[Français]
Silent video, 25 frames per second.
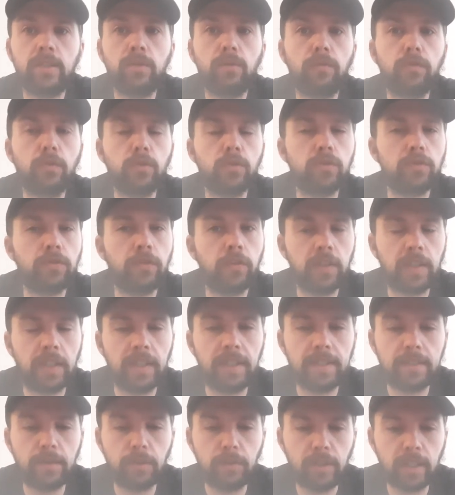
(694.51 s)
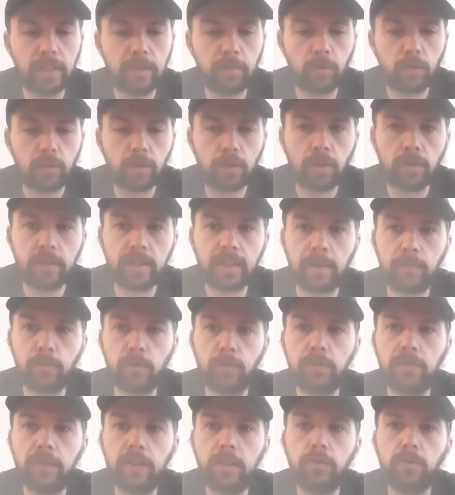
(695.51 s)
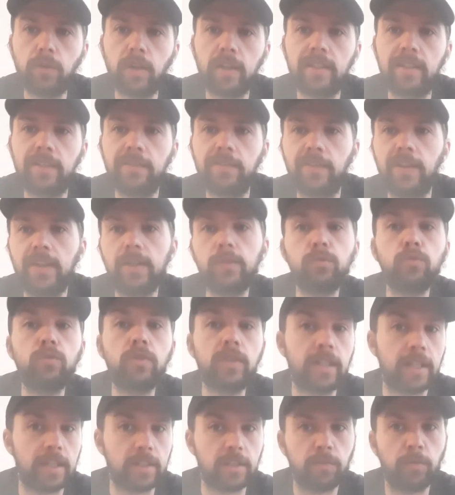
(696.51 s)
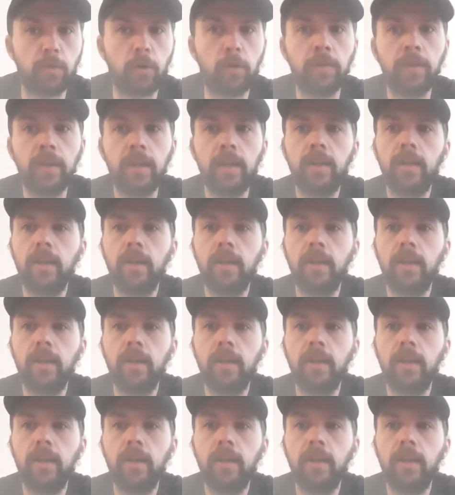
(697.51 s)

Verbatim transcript: on veut se focaliser uniquement en termes de victoire-défaite ou classement,